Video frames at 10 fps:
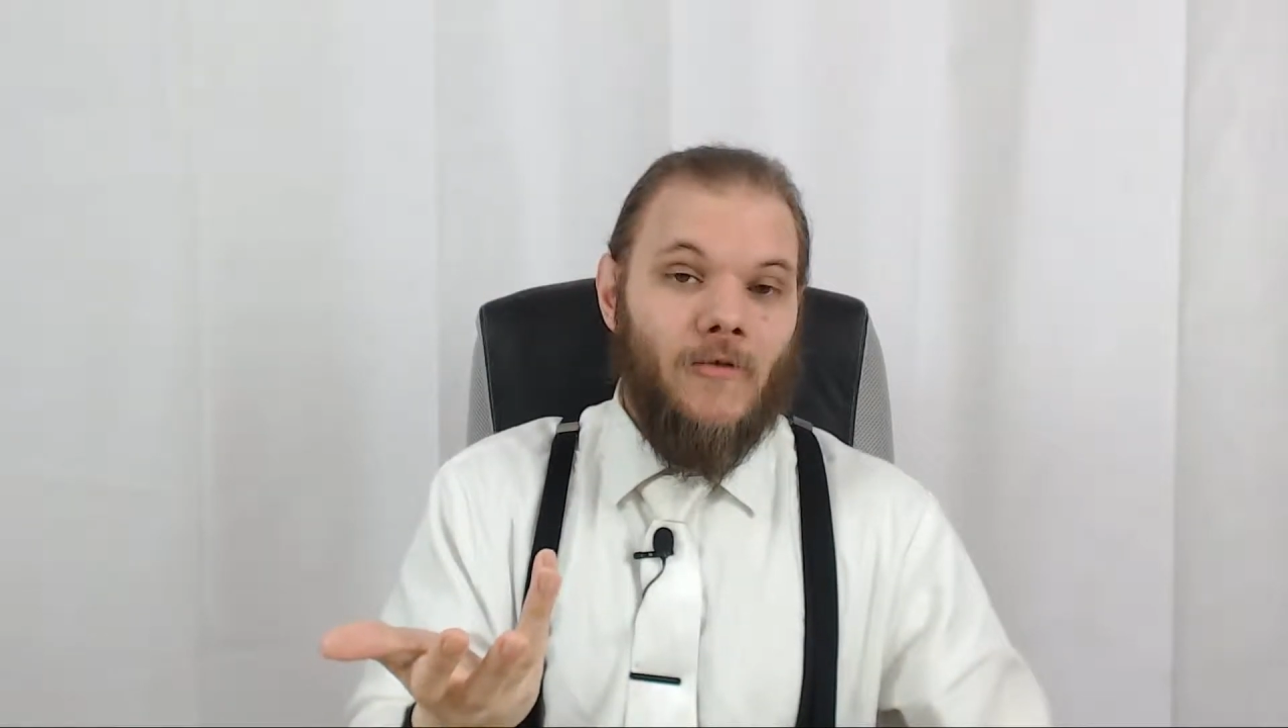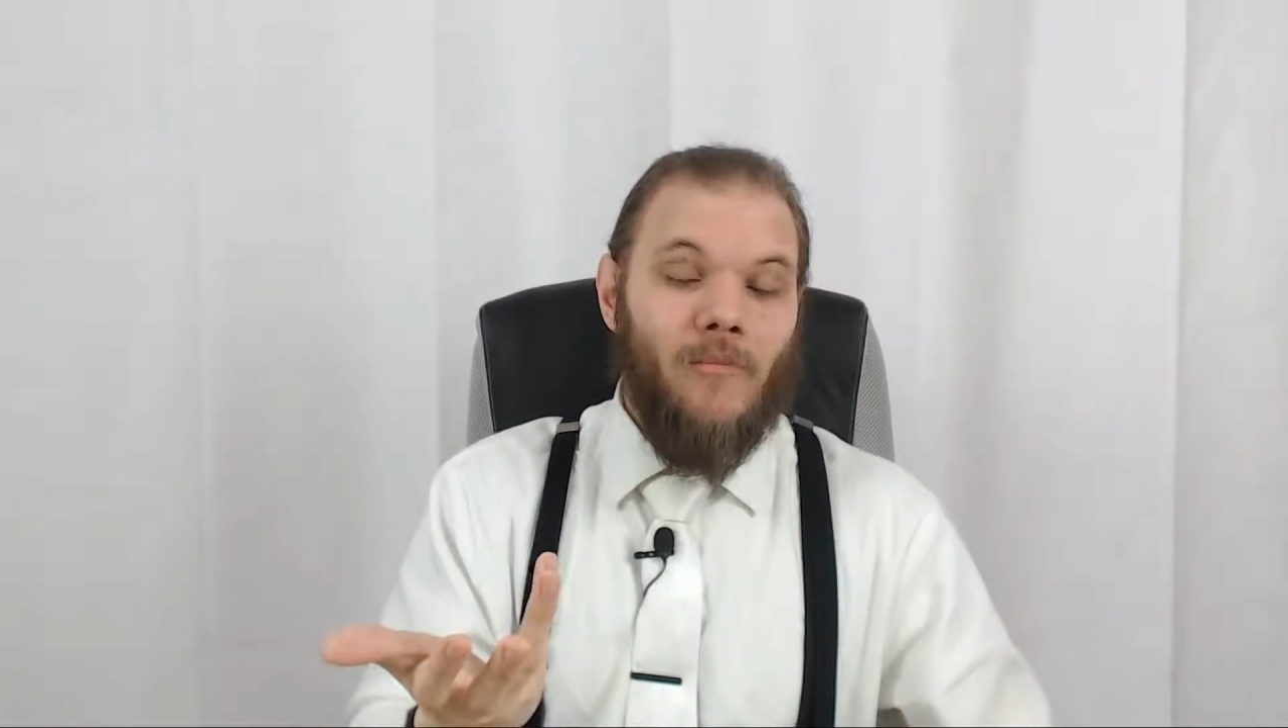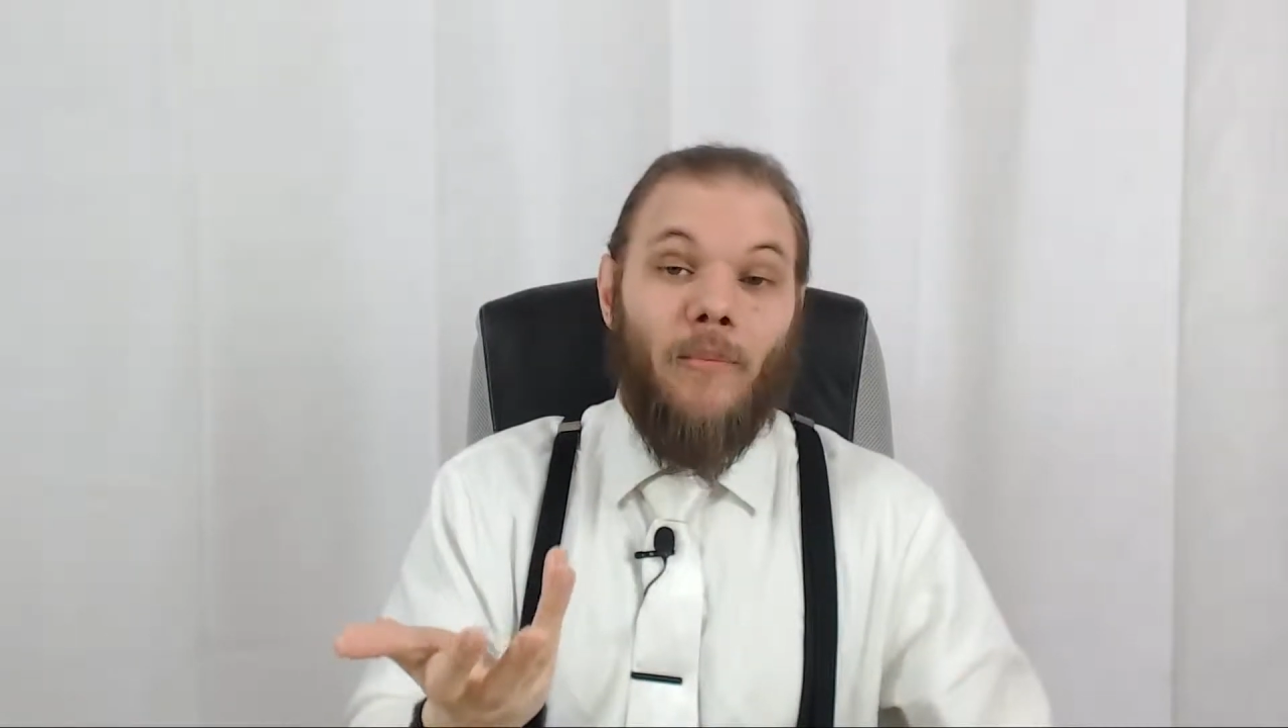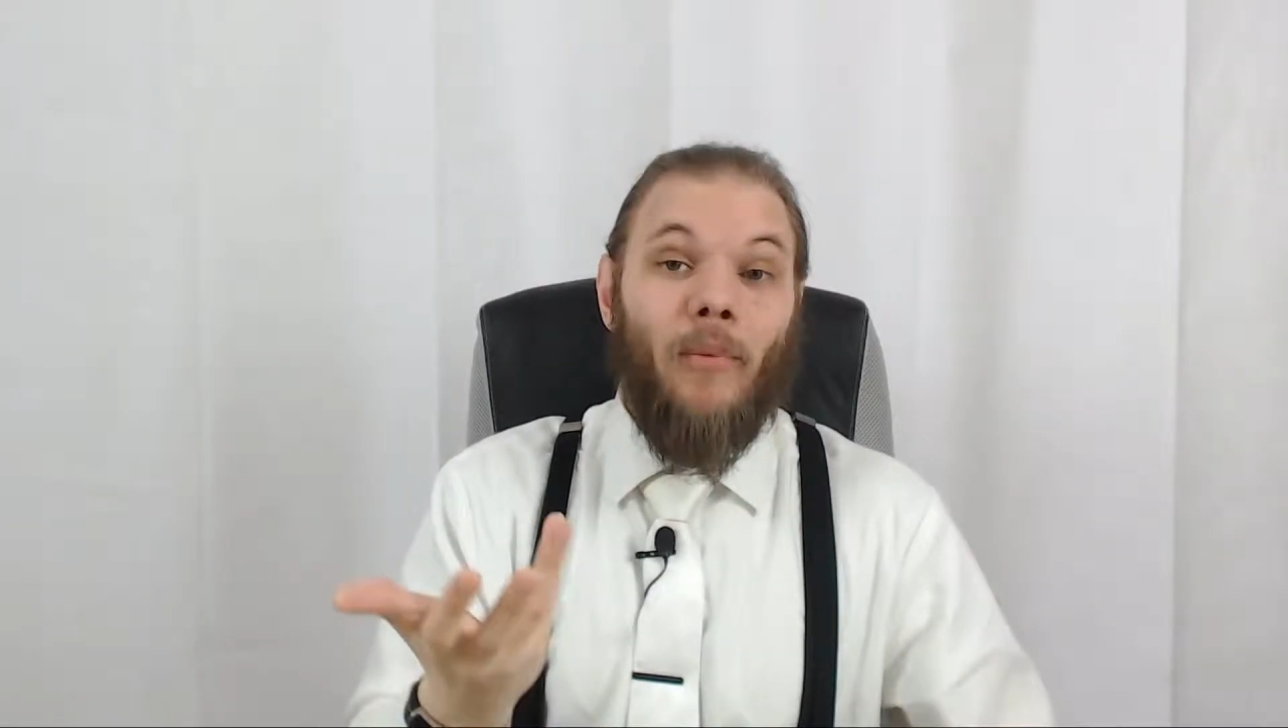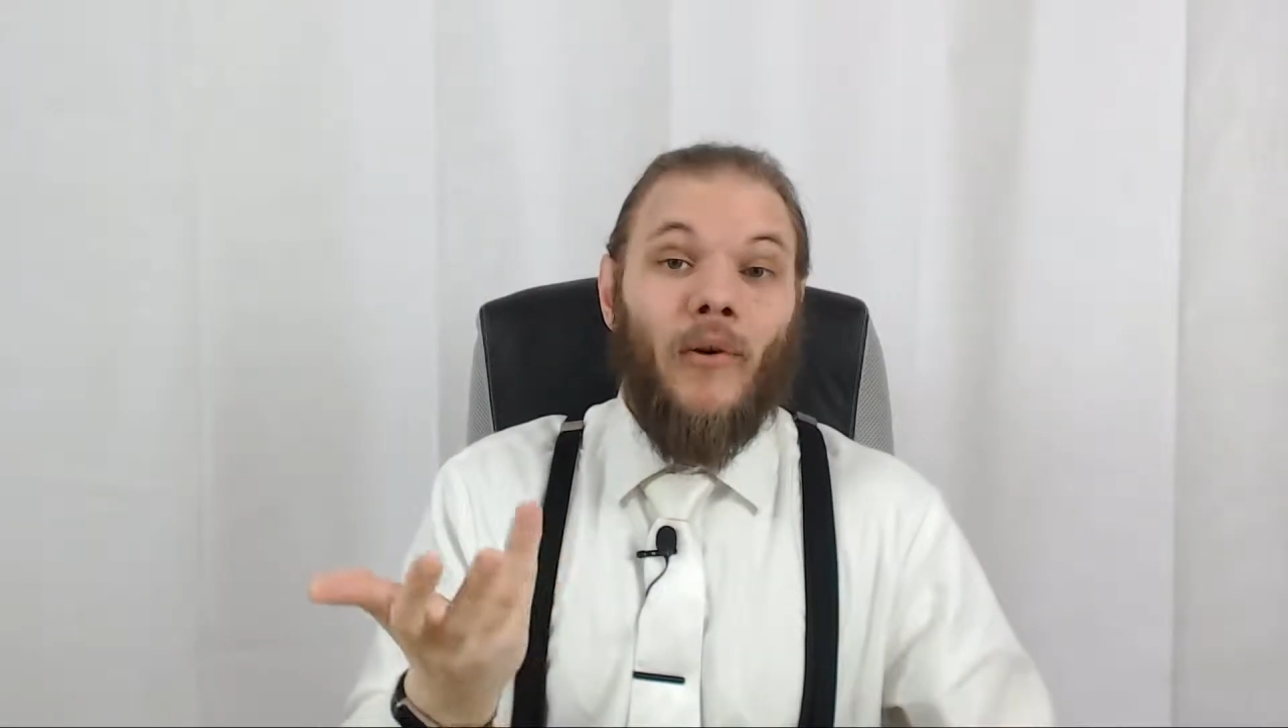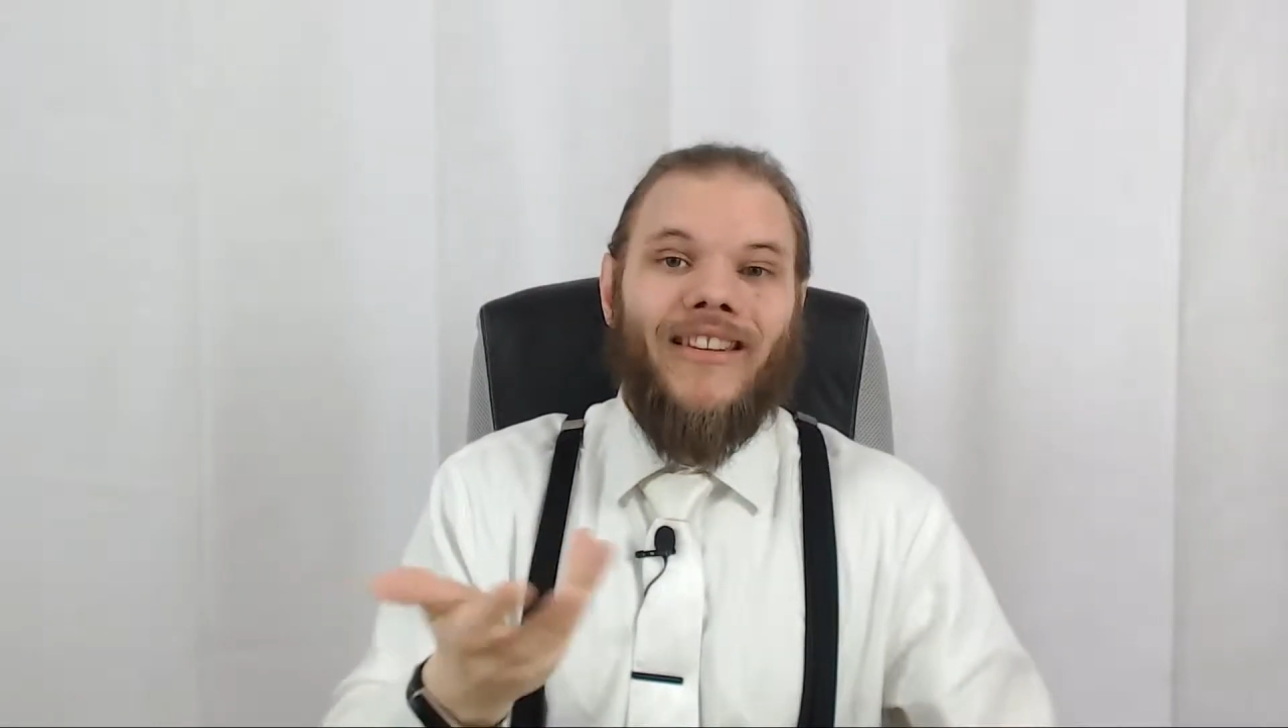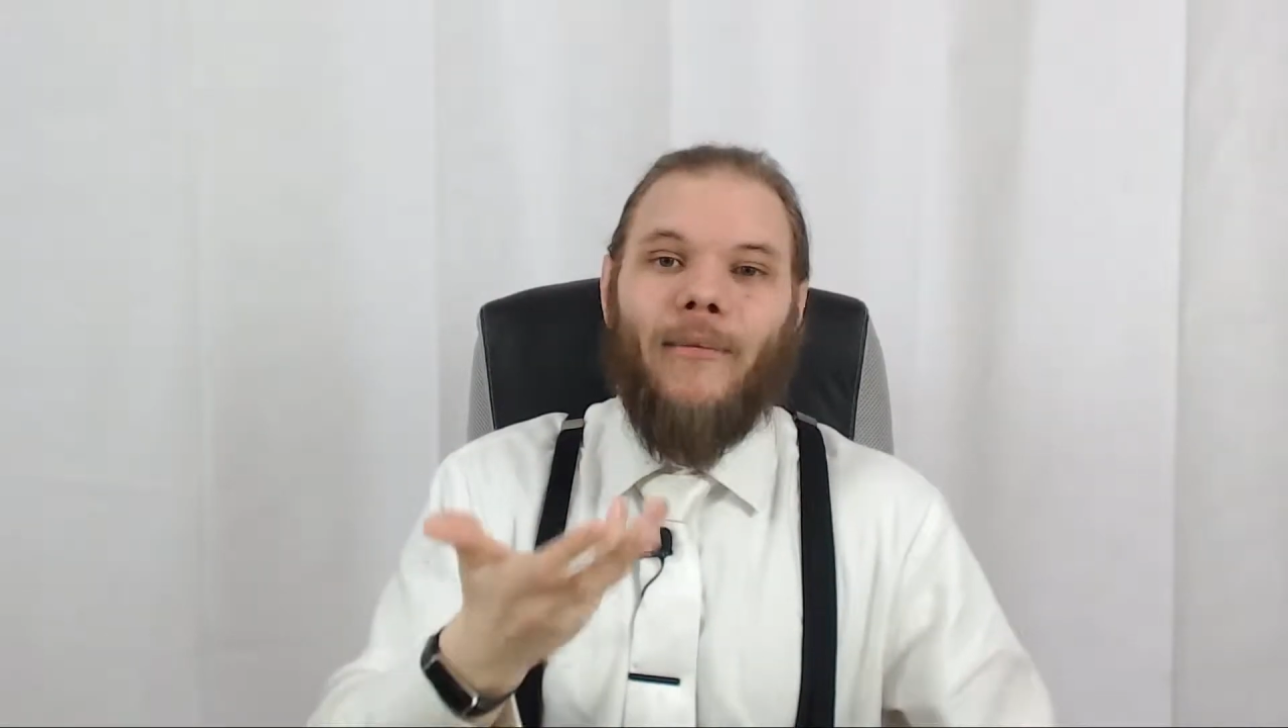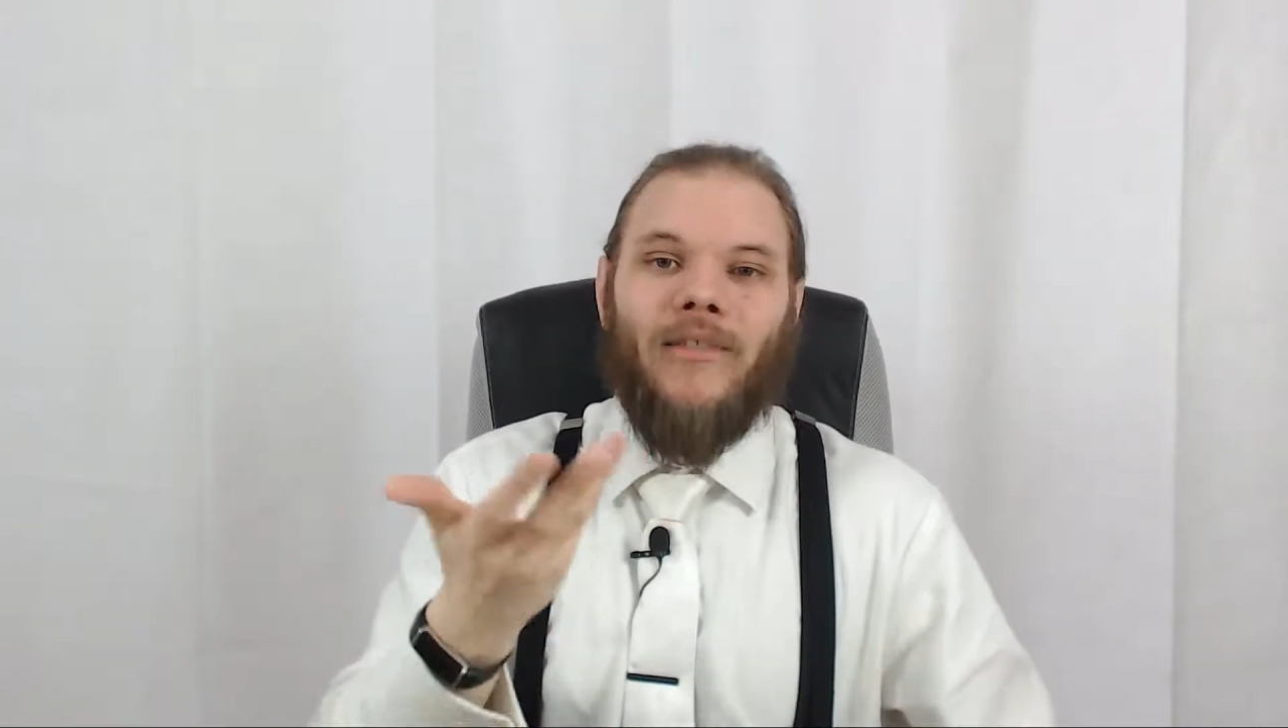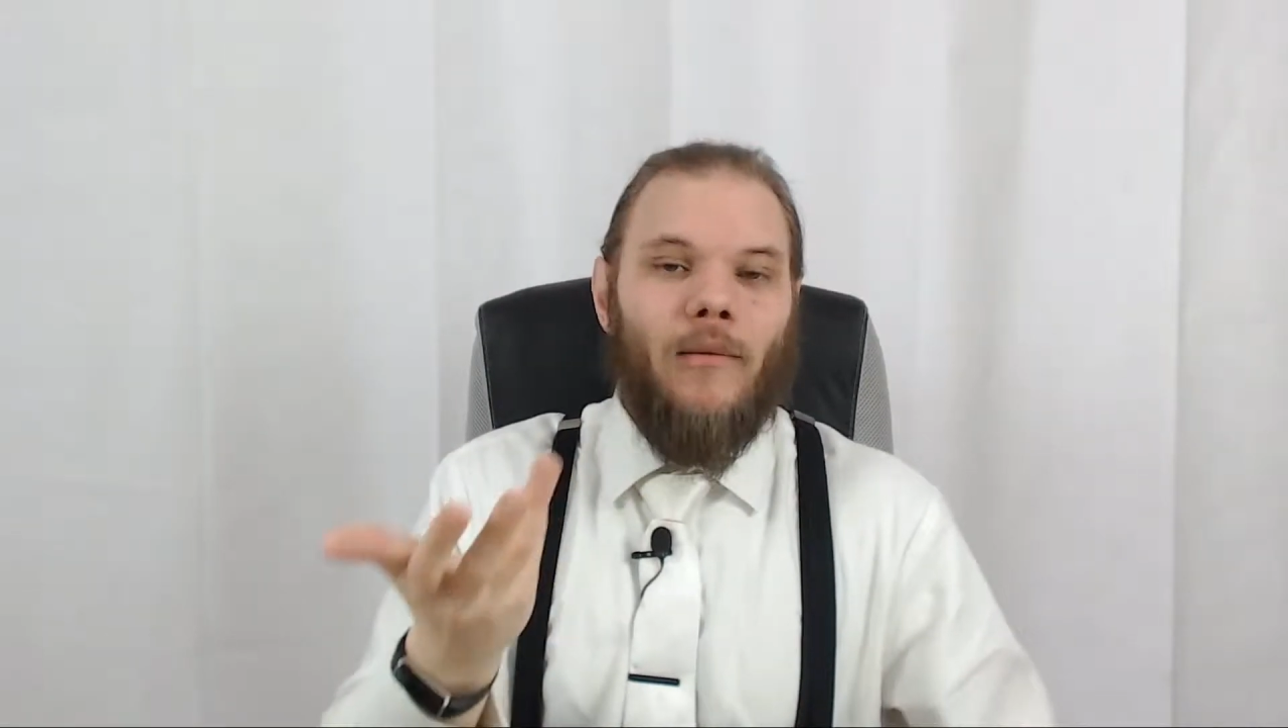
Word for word: même pas en termes